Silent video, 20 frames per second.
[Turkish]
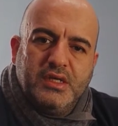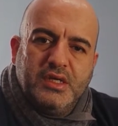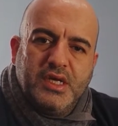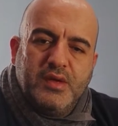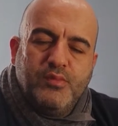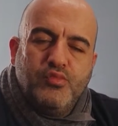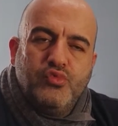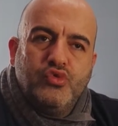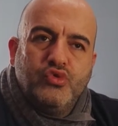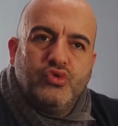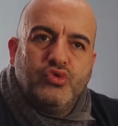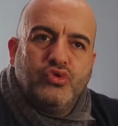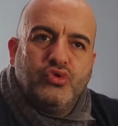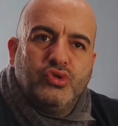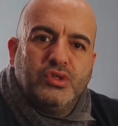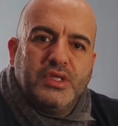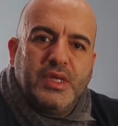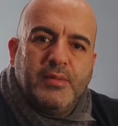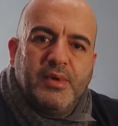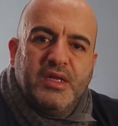en
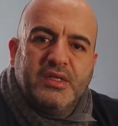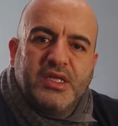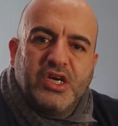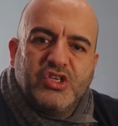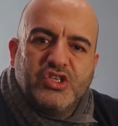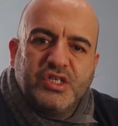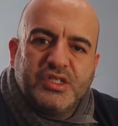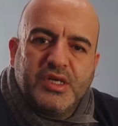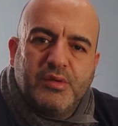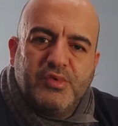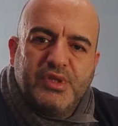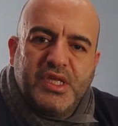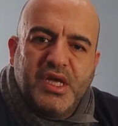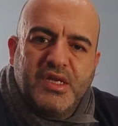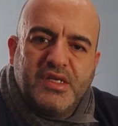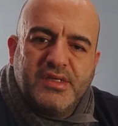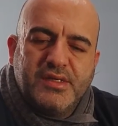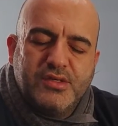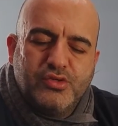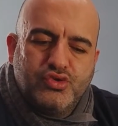büyük temel taşlardan bir
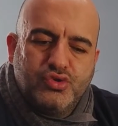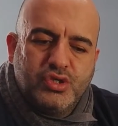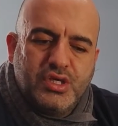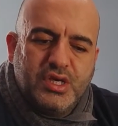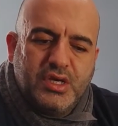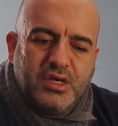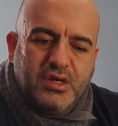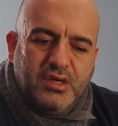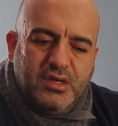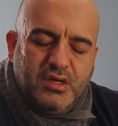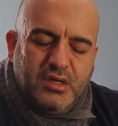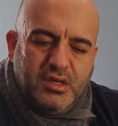tanesi şu ki